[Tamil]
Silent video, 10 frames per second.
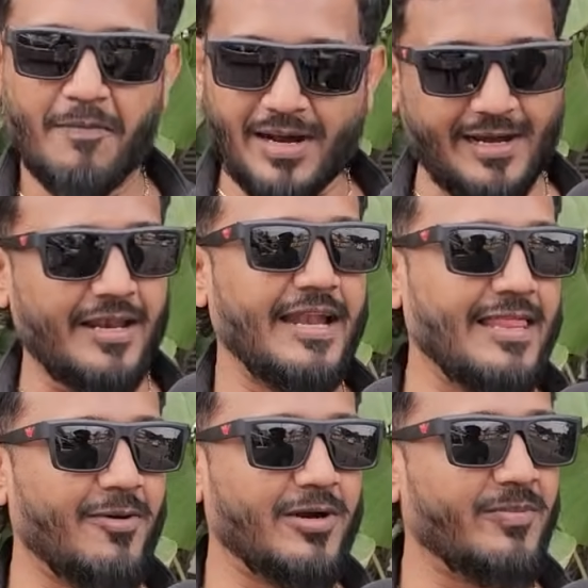மக்கள் என்ன
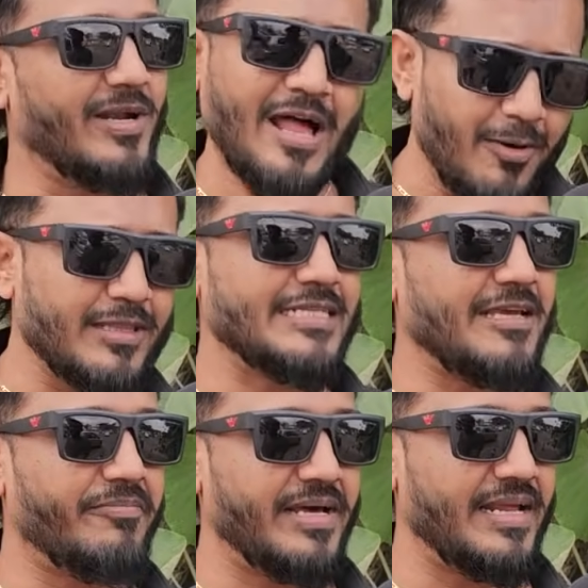தான் ஓட்டு போட்டாலும் அவர் தான்
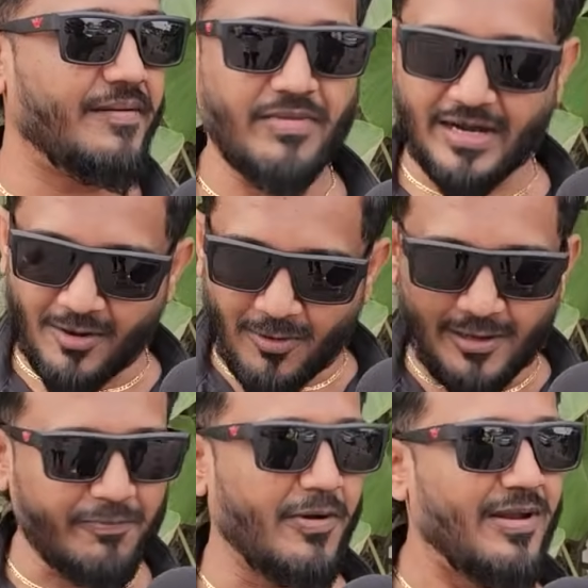ஜெயிப்பார் மக்கள்
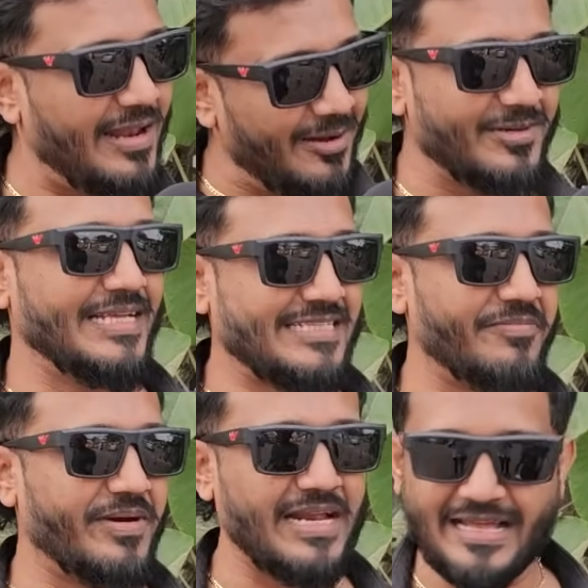ஓட்டு போடலனாலும் அவர் தான்
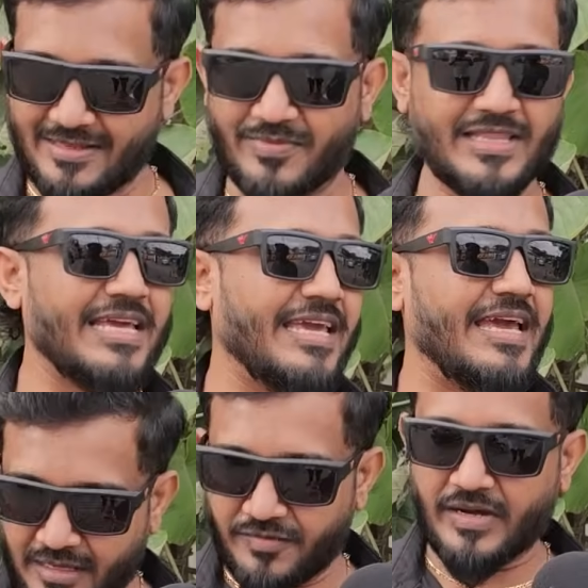ஜெயிப்பார் அந்த மாதிரி போடுறதா இங்கே
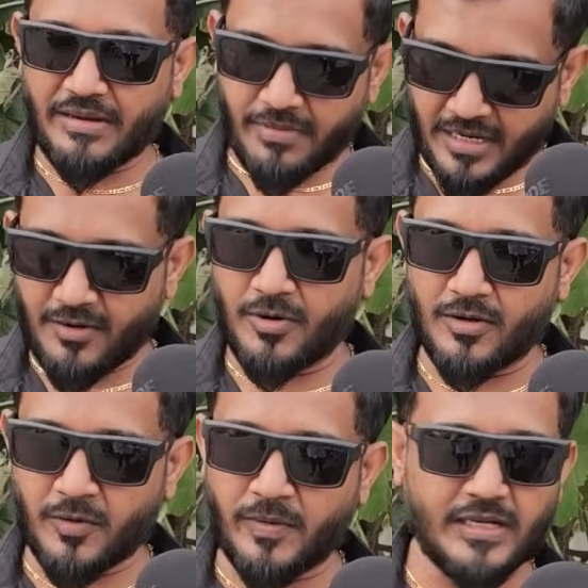இவங்க மக்கள்
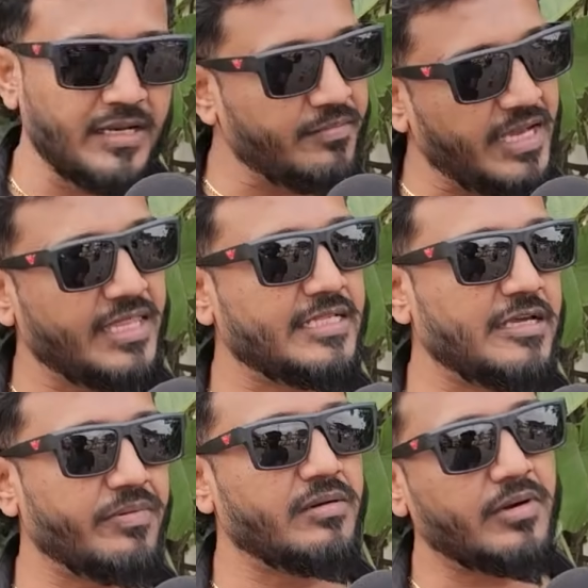ஓட்டு போட்டாலும் நம்ம தான்
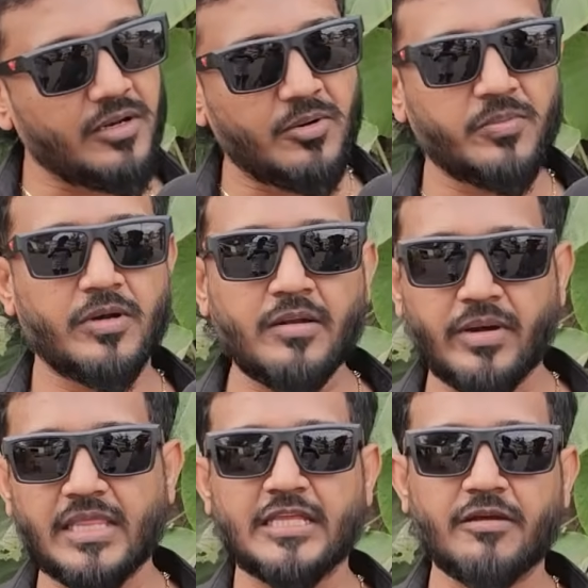ஜெயிப்பாங்க மக்கள் ஓட்டு போனாலும் நம்ம தான்